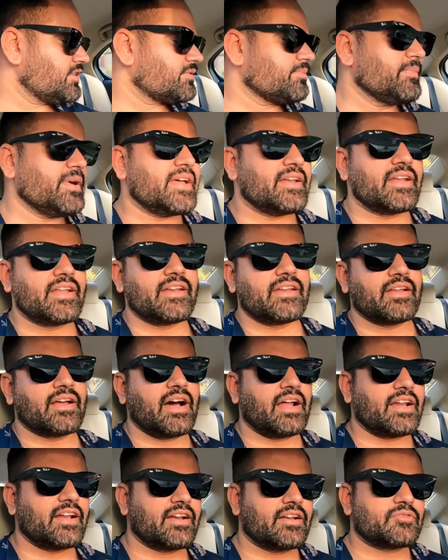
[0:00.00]
इसमें नहीं नहीं
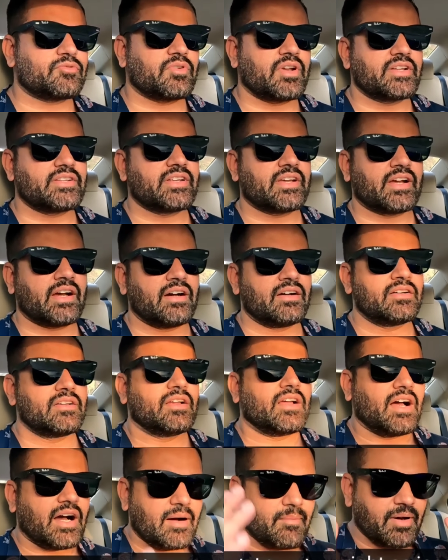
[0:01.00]
गाना ना सुनाइएगा
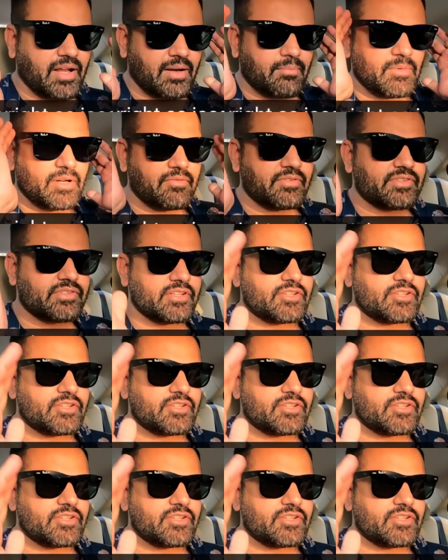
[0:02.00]
हमारा मन